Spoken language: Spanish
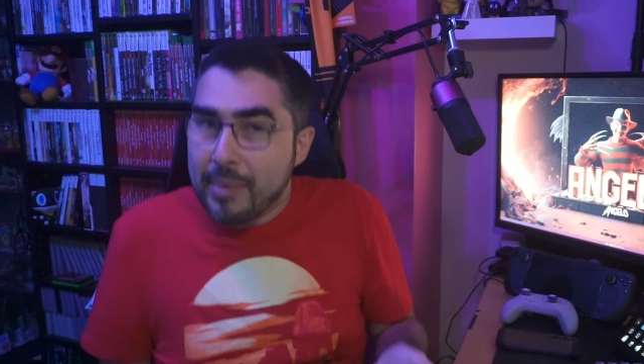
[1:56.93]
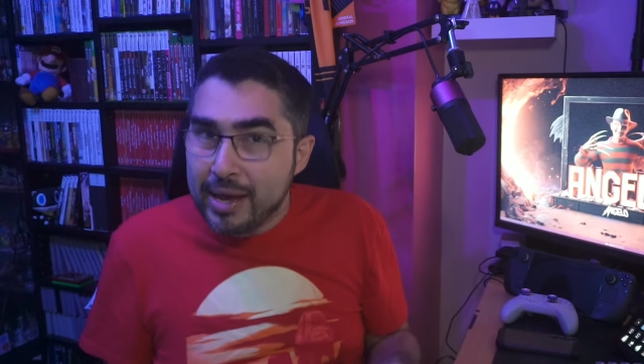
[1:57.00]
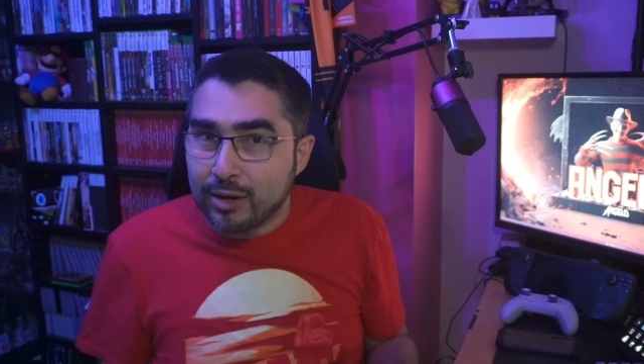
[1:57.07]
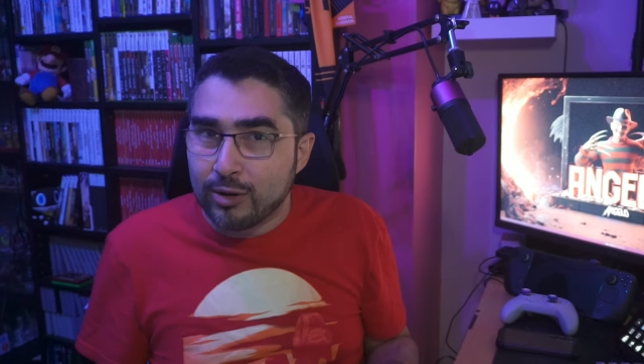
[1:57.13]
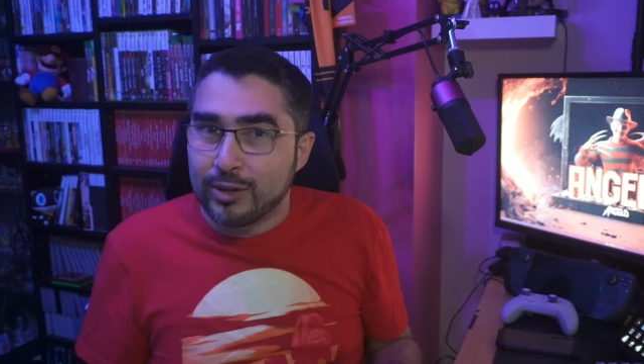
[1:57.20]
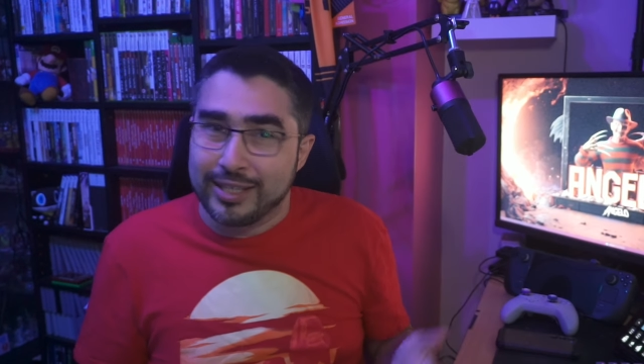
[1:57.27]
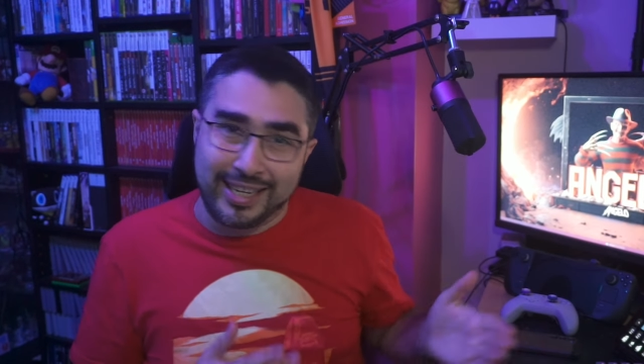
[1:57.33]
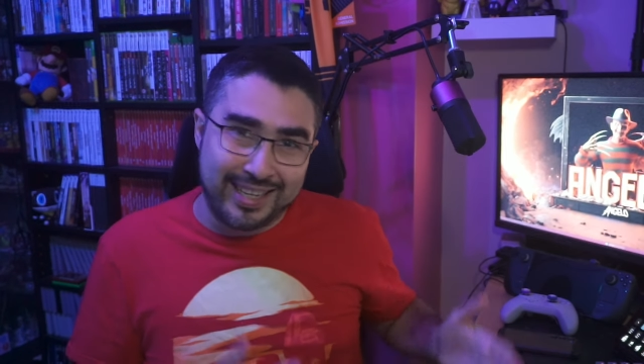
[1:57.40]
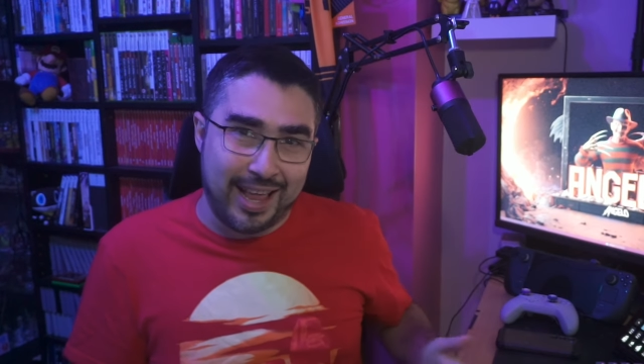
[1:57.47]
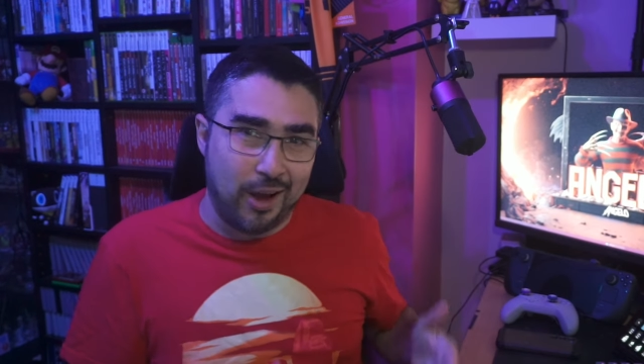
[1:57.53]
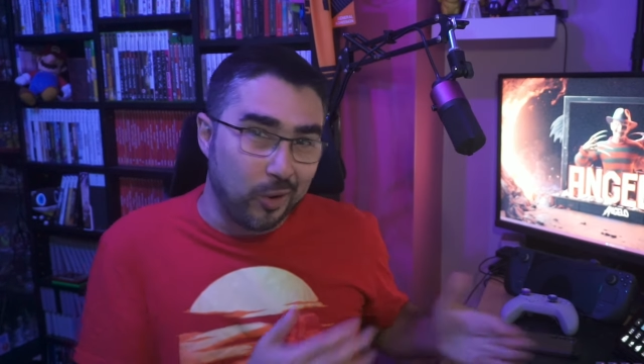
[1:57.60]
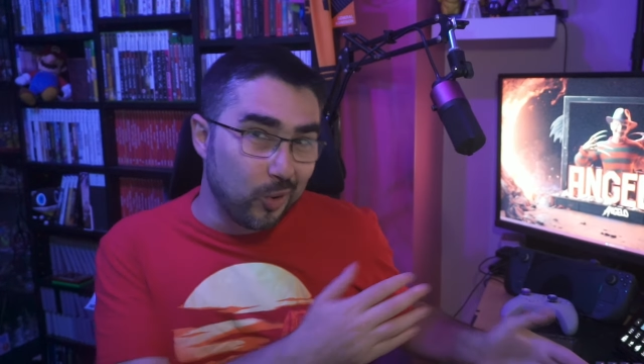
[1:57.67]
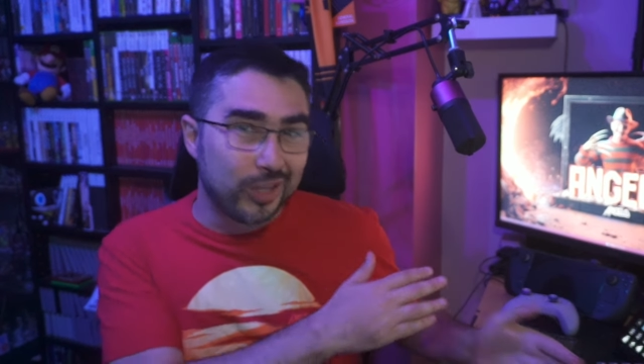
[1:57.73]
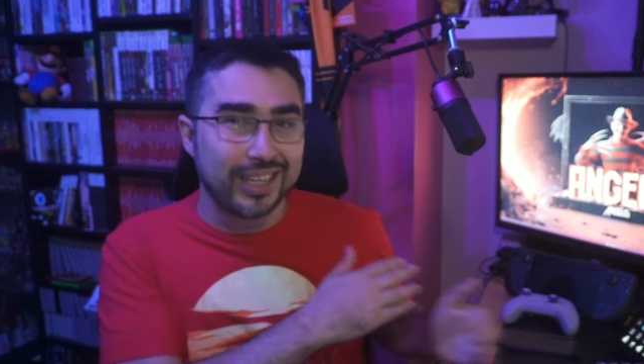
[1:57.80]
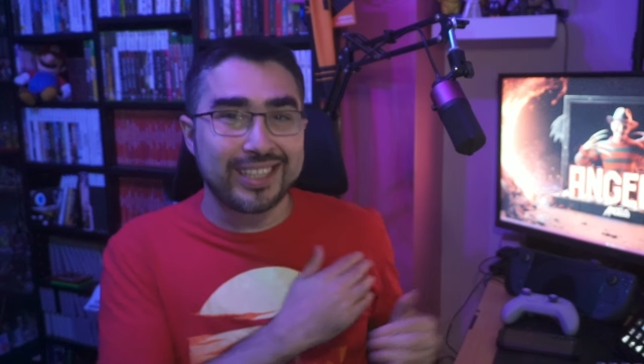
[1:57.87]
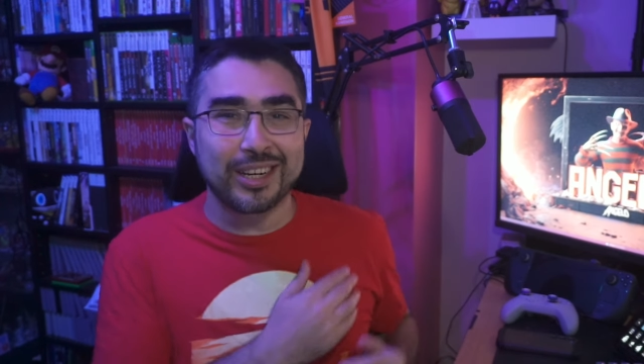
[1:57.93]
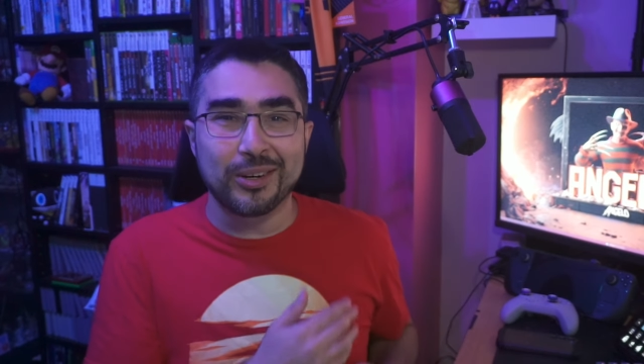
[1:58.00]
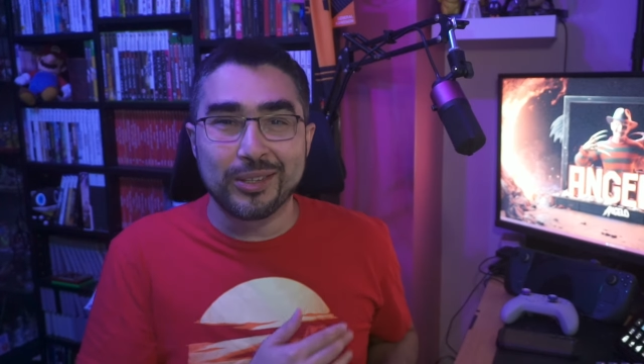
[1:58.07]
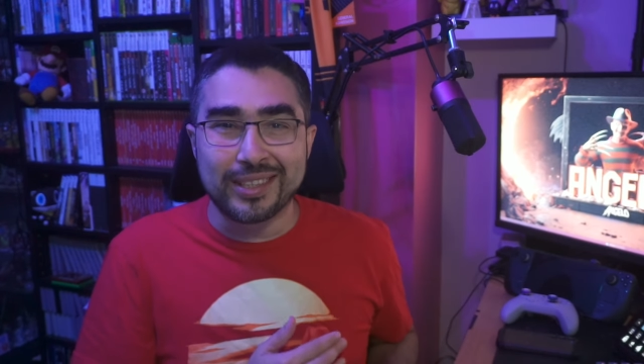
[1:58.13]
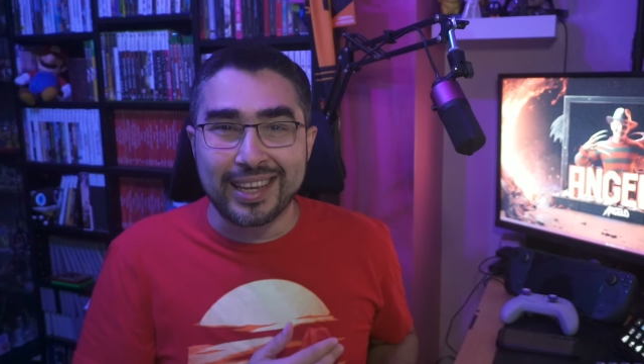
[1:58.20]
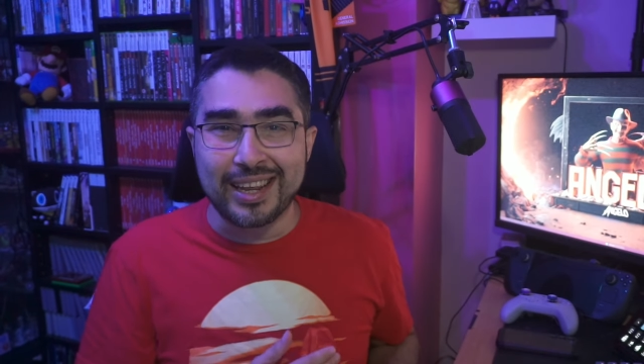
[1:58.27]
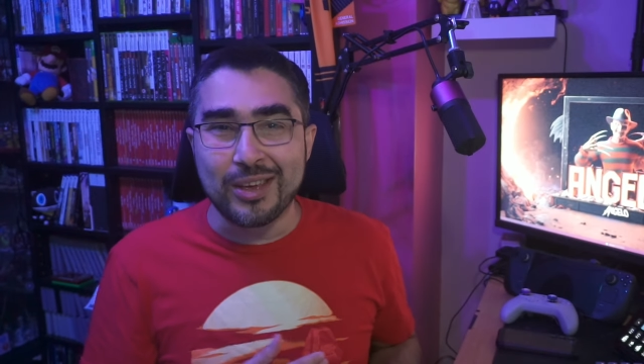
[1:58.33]
Amigo, si te gusta ese
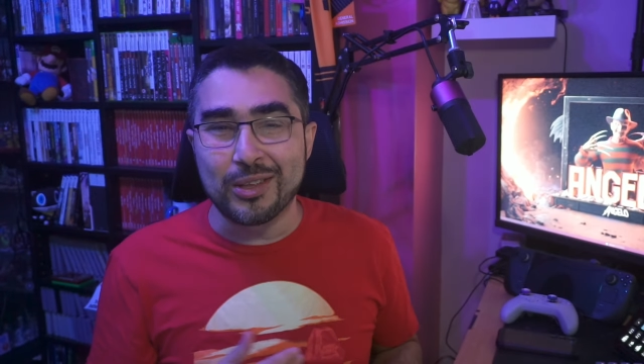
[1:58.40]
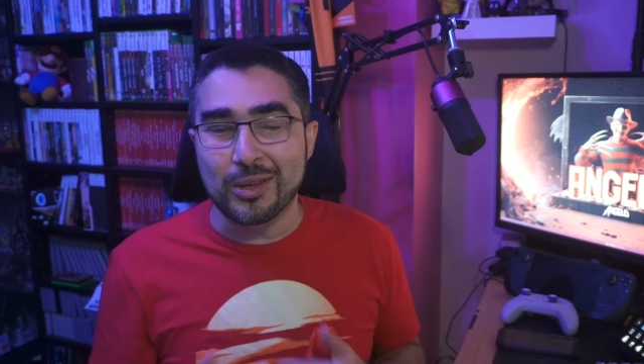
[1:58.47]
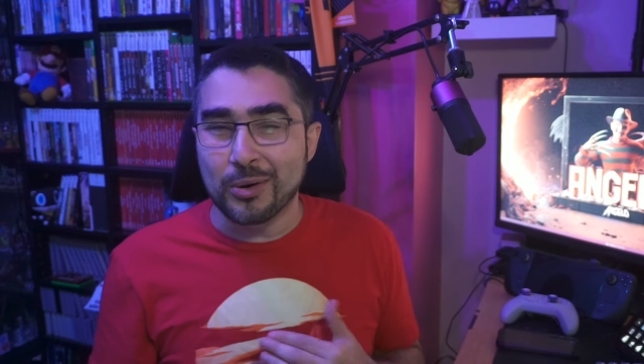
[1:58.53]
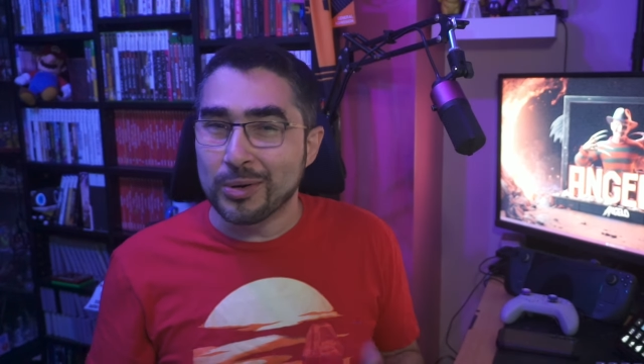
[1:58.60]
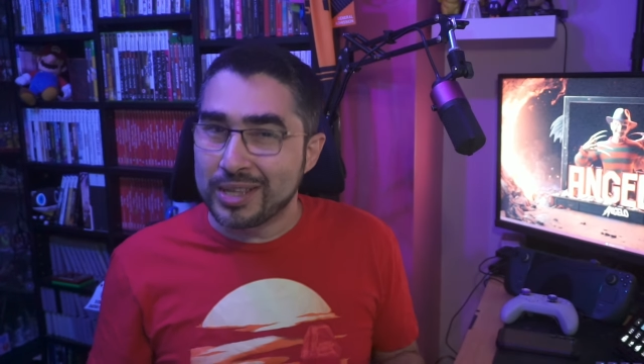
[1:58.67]
contenido y te